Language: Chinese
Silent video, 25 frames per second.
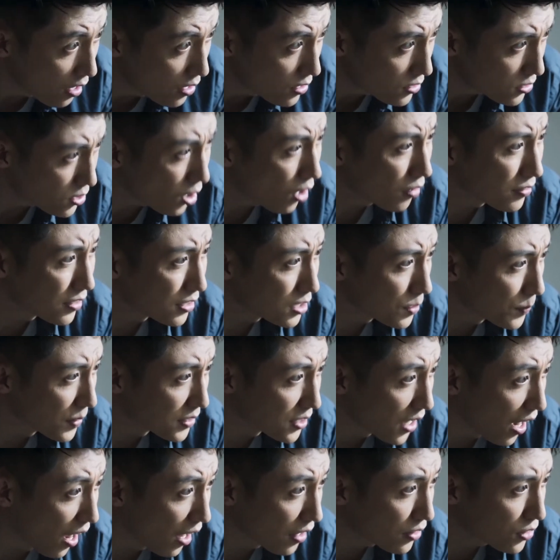照你这
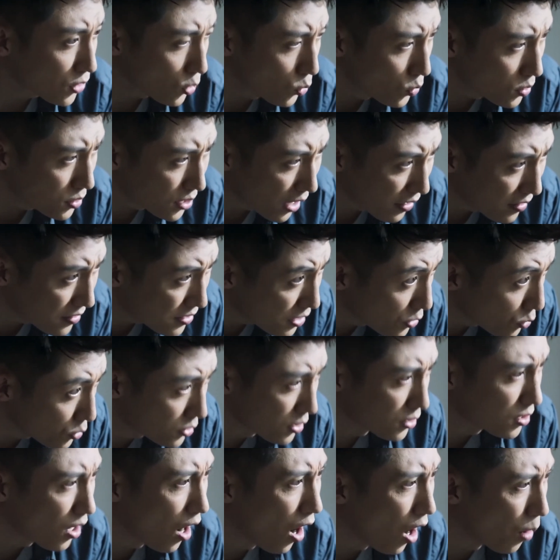么查，东山的进度
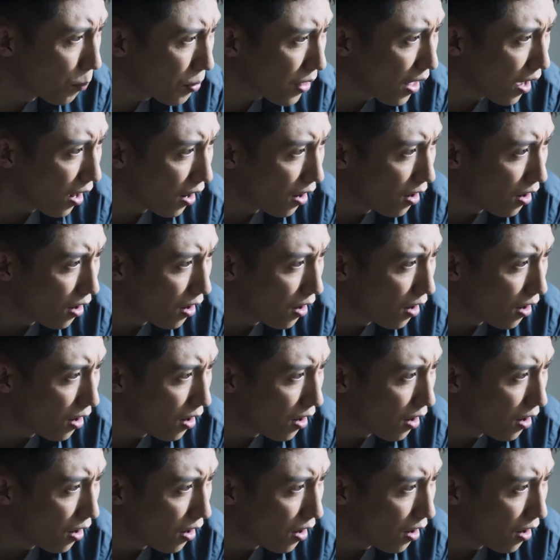全是好不了。